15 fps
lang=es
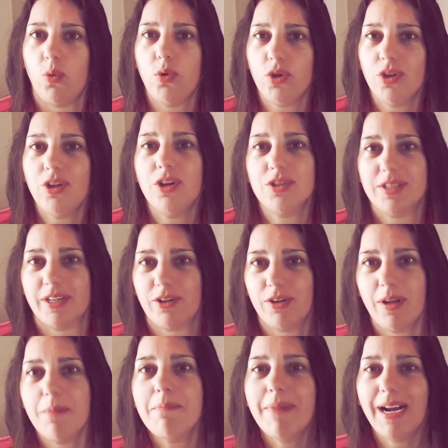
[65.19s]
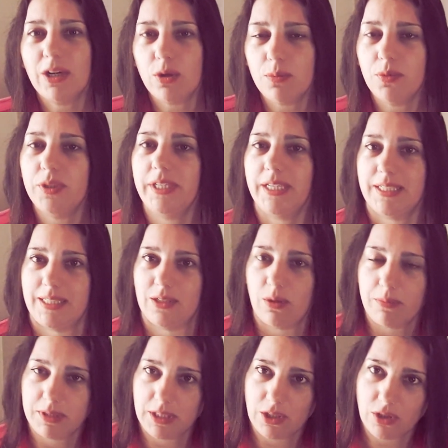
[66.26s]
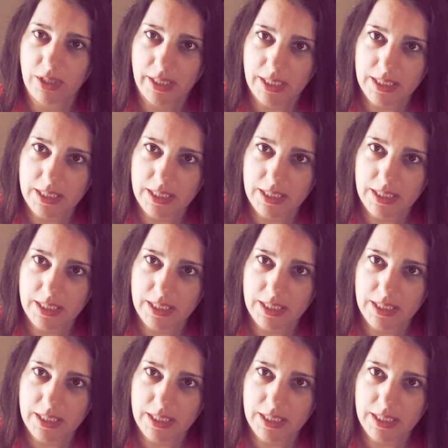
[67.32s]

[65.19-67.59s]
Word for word: uno de los errores más comunes que se cometen con la